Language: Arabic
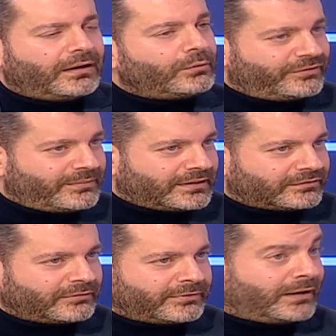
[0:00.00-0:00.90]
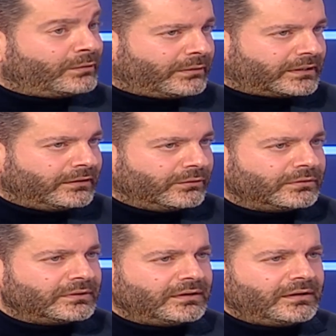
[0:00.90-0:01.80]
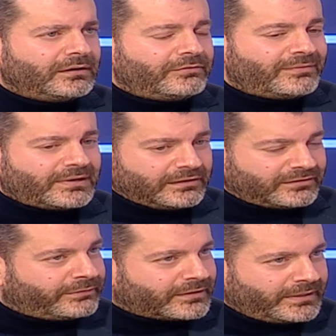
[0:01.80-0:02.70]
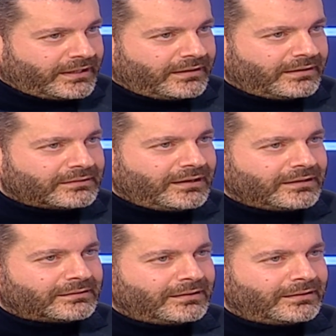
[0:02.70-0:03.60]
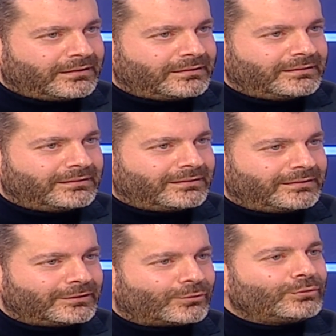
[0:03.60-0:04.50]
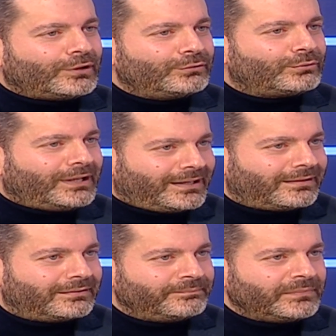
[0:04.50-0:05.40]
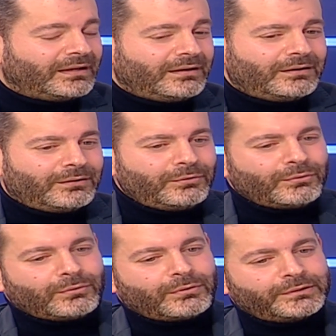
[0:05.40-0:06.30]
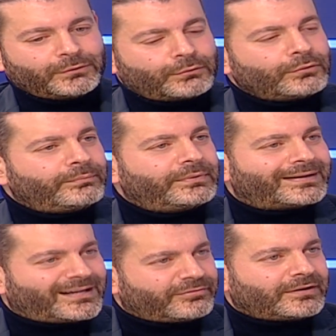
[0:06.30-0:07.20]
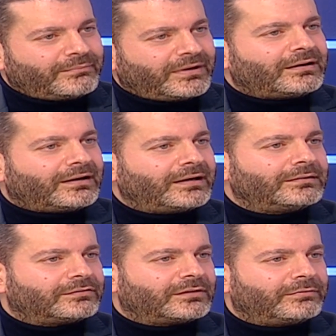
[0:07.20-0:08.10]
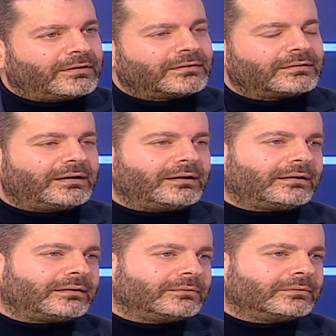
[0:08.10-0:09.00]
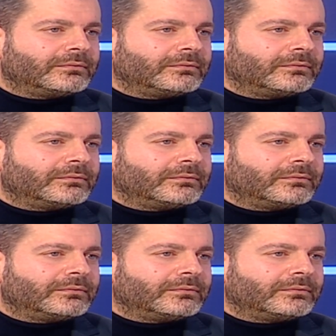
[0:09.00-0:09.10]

انه في منع سفر او لوكيله في منع سفر بحقك حتى يكون عنده الحق انه يطلب رفع منع هذا السفر وهي مده الشهر